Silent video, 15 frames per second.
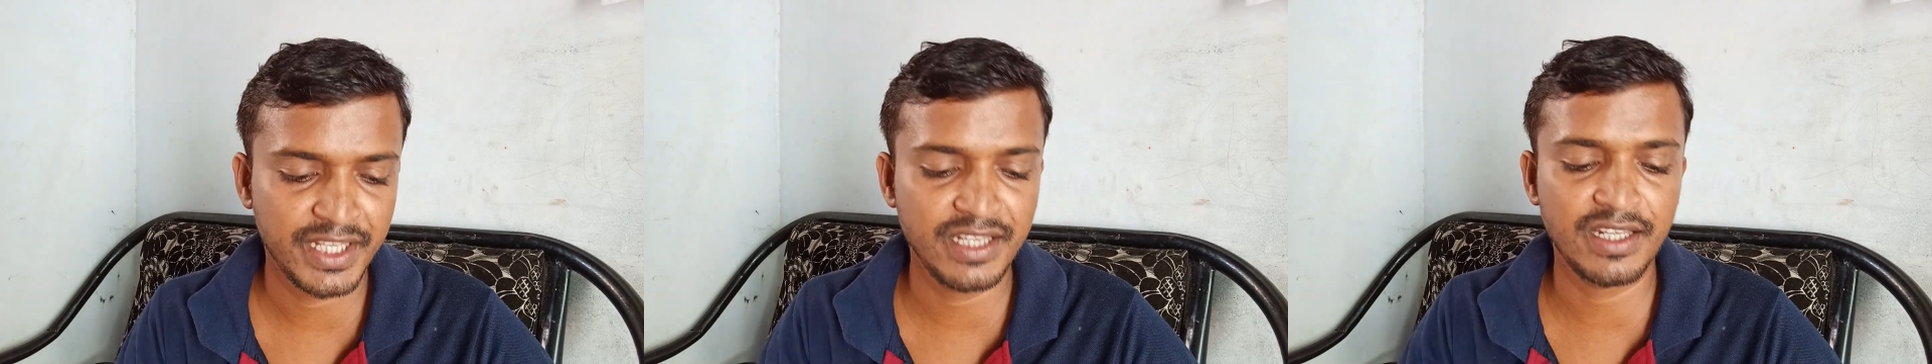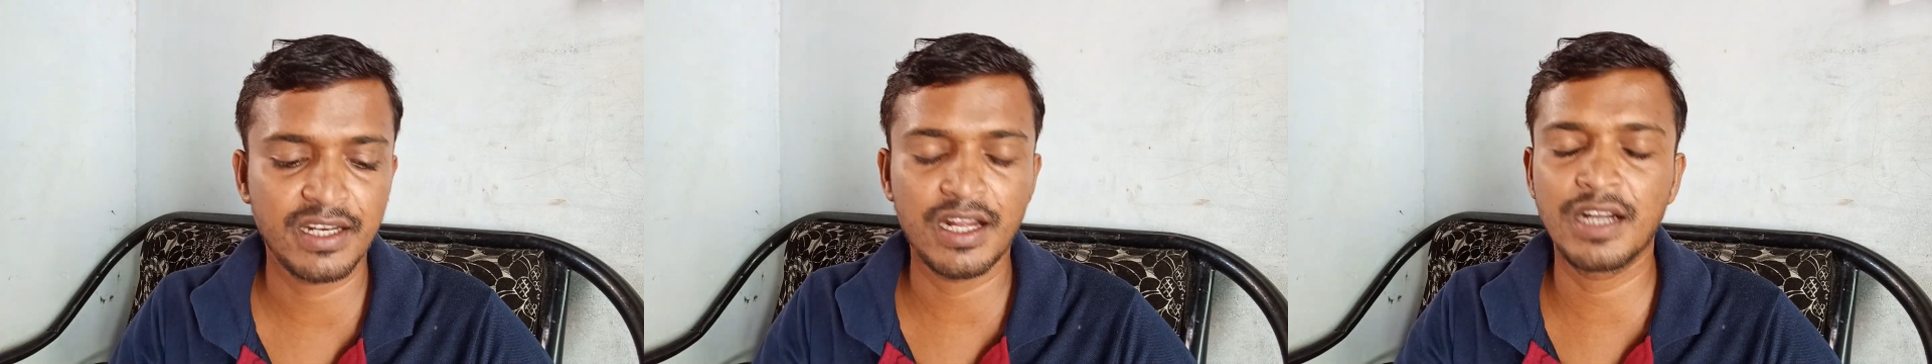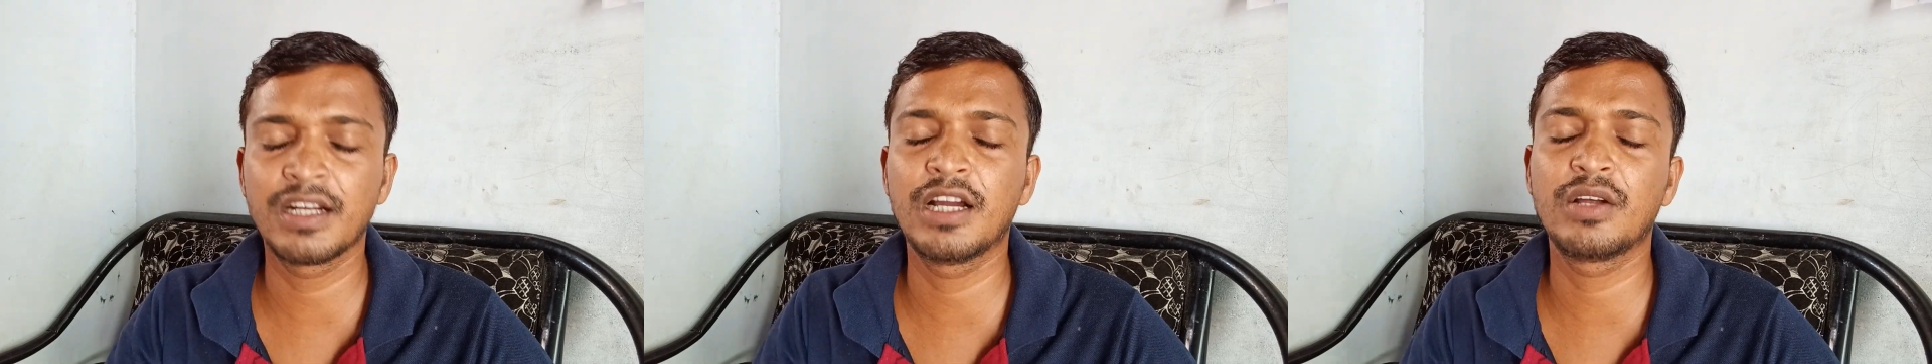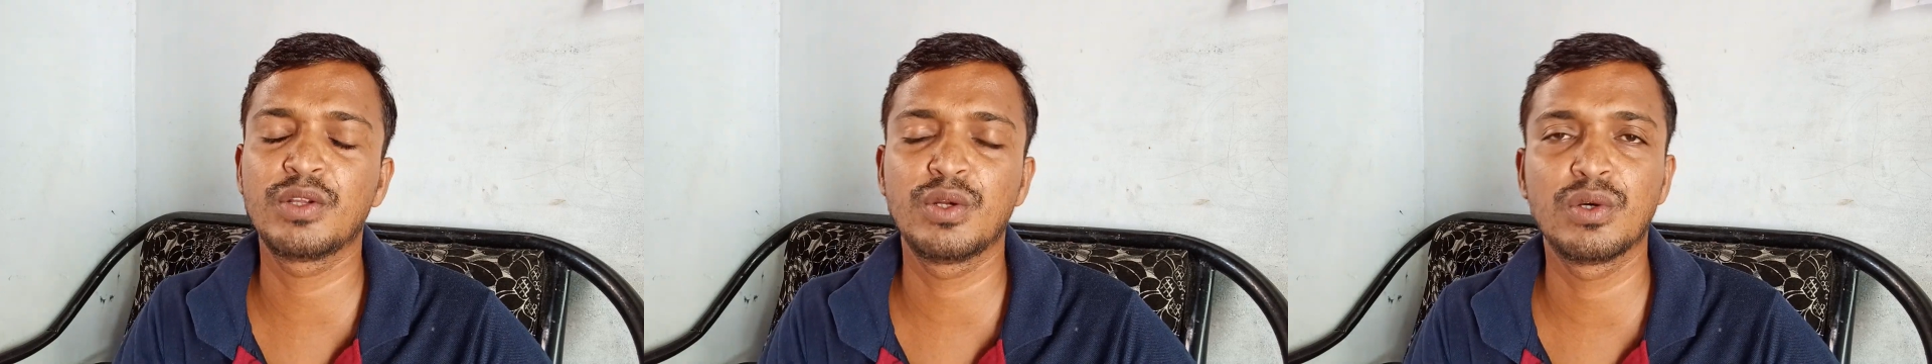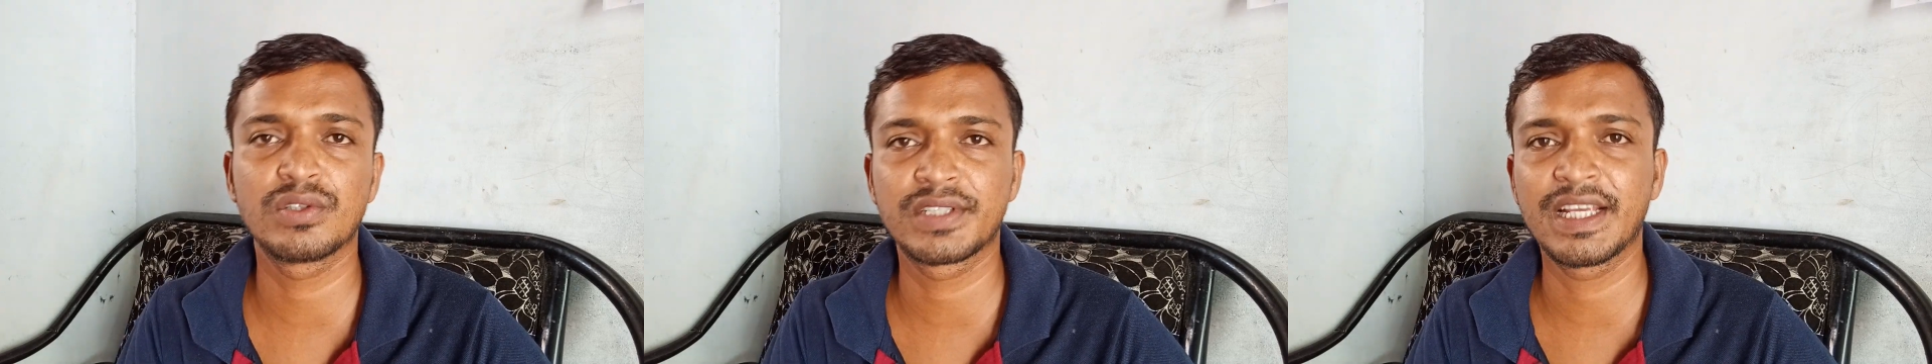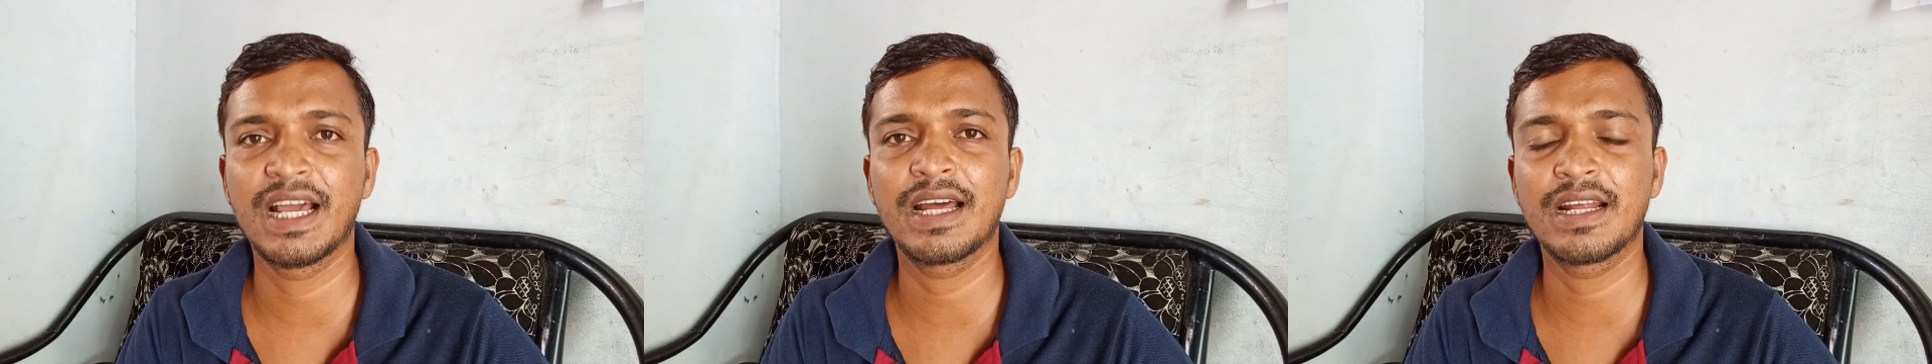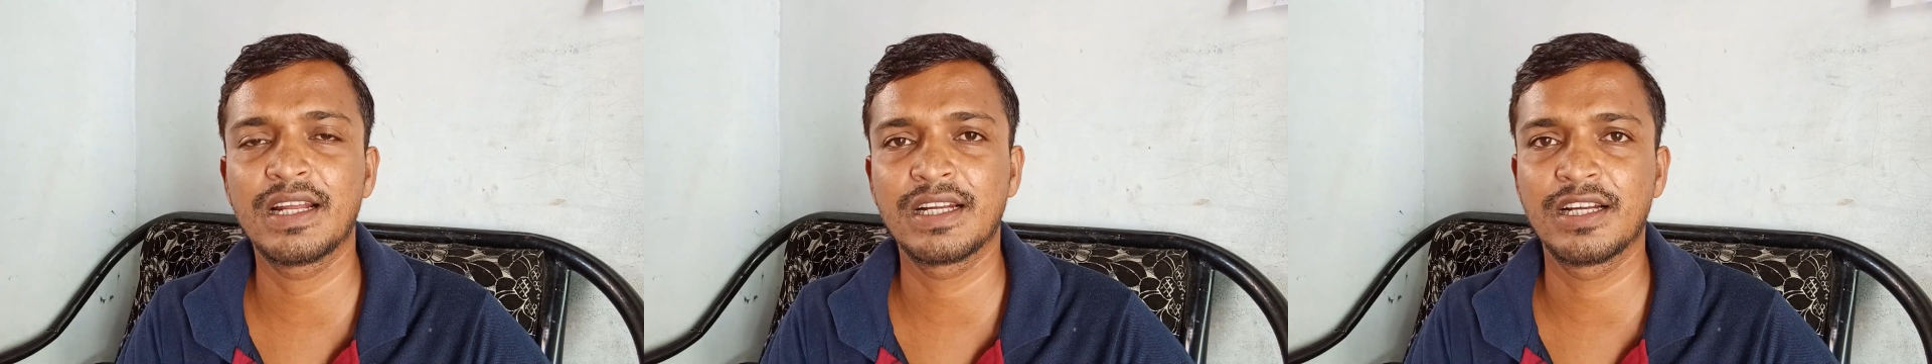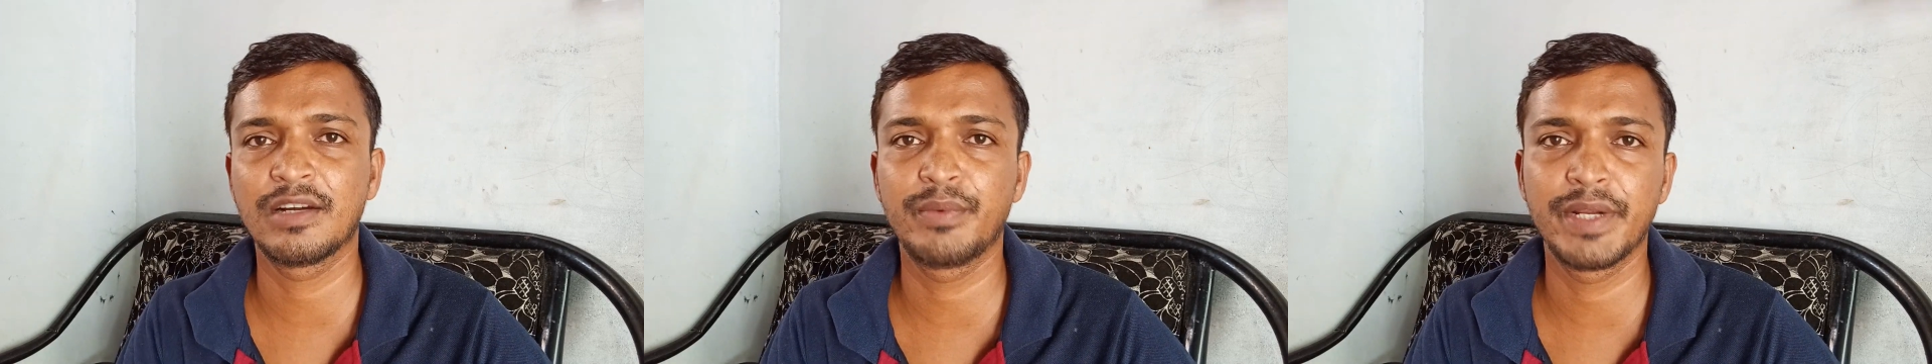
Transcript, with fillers: இந்த நான்காவது டோஸ் யாராக இருக்குது